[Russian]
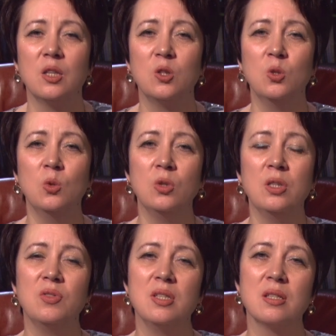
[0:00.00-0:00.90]
но
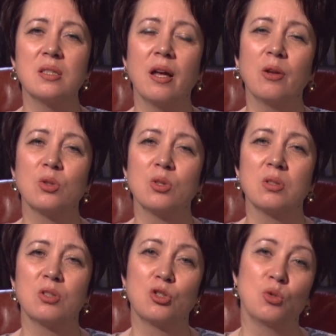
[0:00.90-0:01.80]
не все знают,
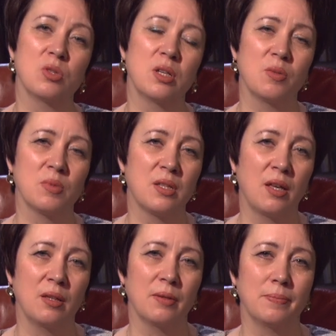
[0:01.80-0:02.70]
что за этим
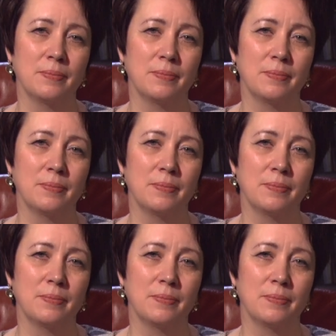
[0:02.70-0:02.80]
стоит.